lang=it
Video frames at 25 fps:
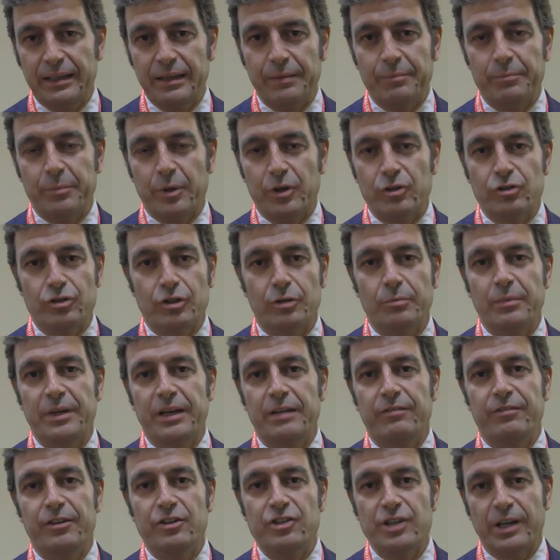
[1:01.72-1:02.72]
che possono
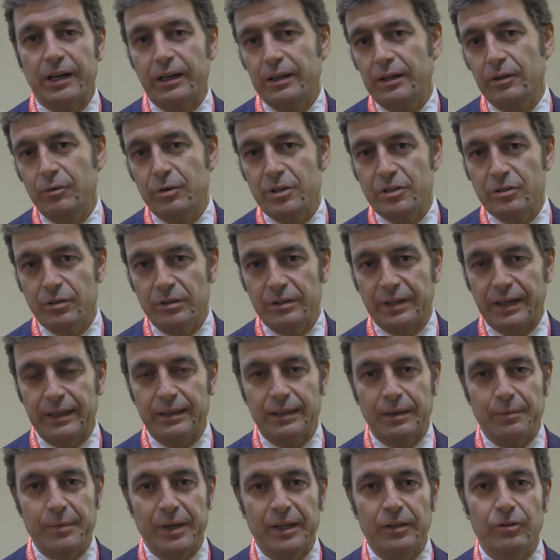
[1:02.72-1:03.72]
beneficiare di questo
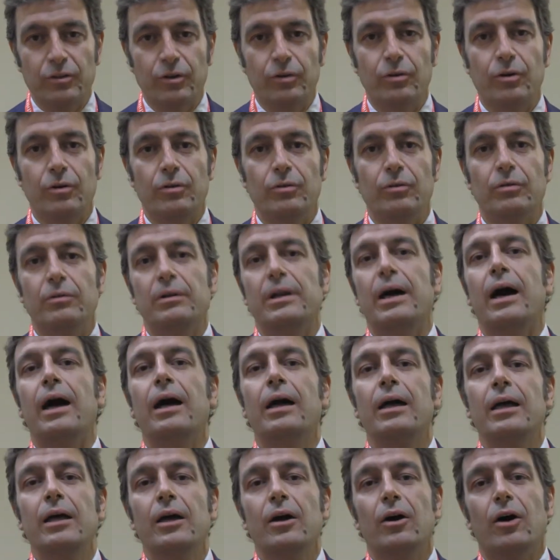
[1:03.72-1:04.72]
trattamento con una
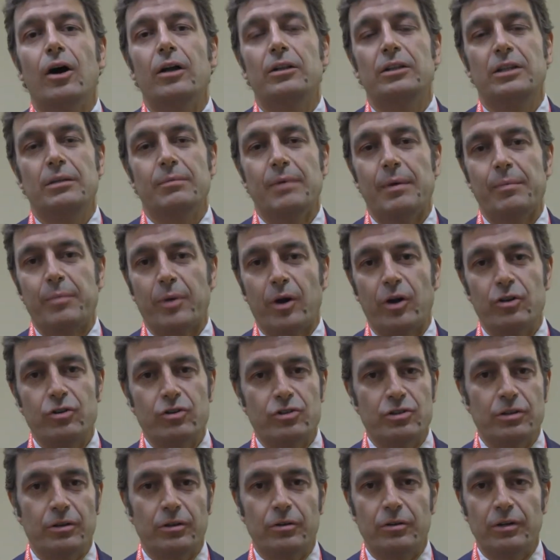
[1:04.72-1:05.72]
ottima
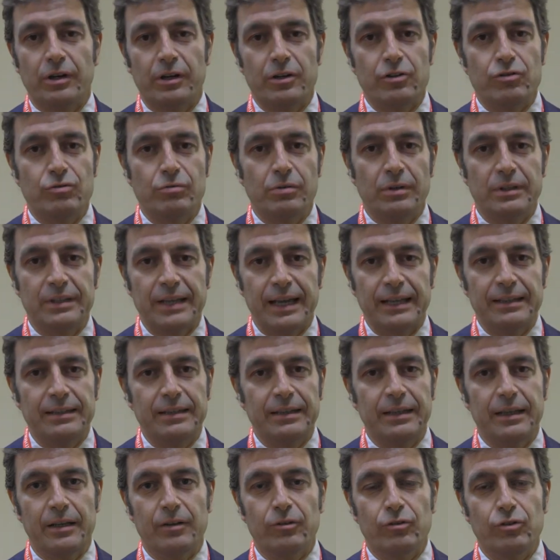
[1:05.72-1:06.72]
prognosi e con
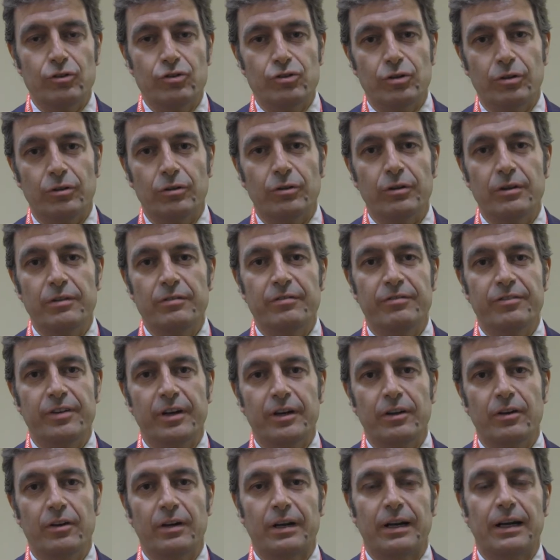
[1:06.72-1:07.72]
risultati che non sono
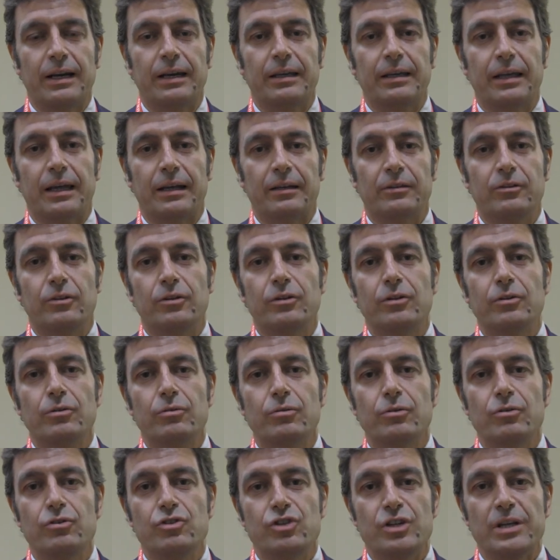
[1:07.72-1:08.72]
inferiori alla
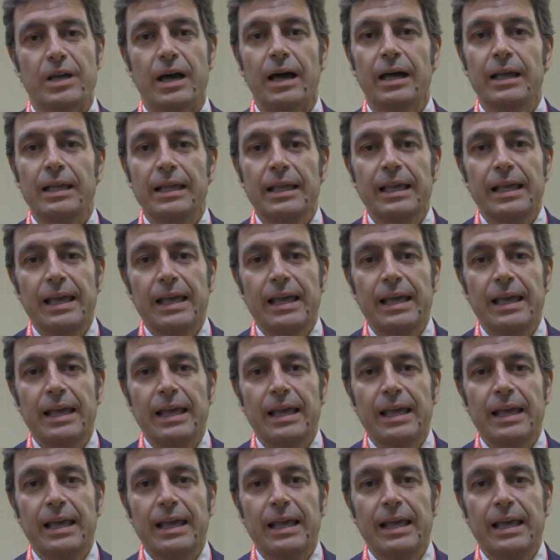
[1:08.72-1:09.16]
cardiochirurgia